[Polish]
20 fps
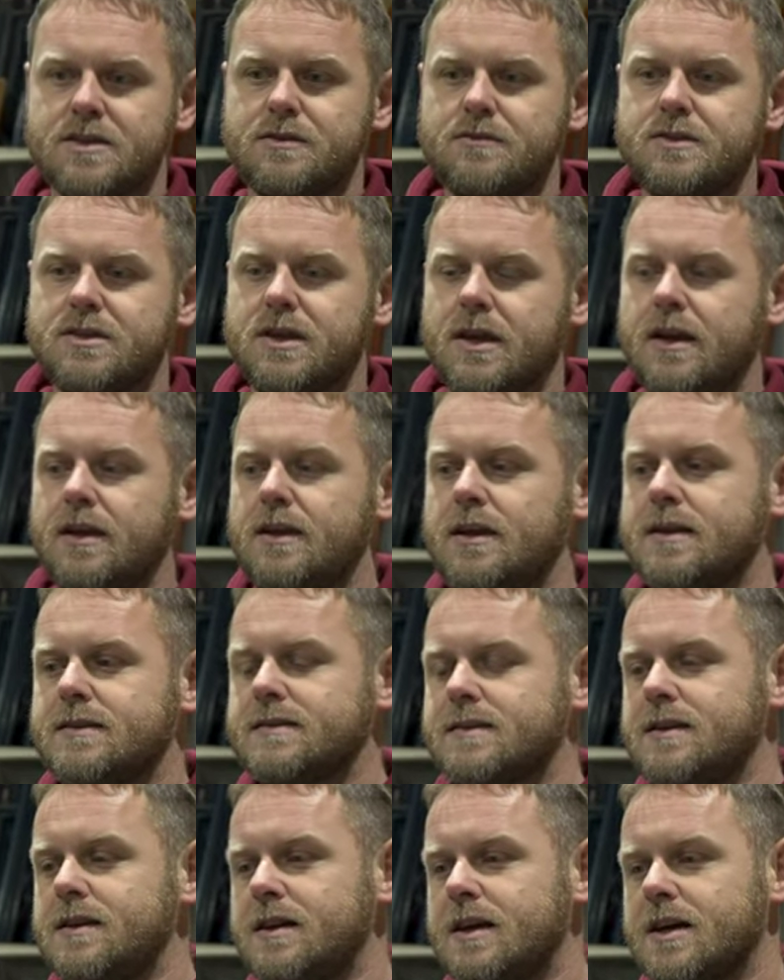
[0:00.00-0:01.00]
że jest
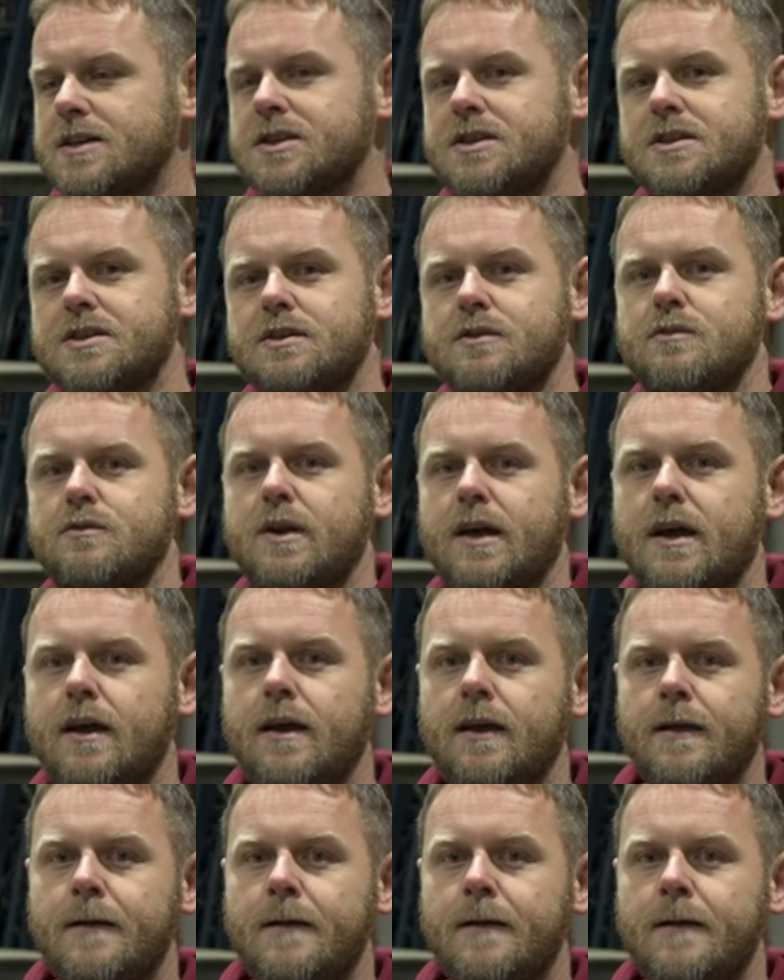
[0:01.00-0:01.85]
kilka rzeczy, które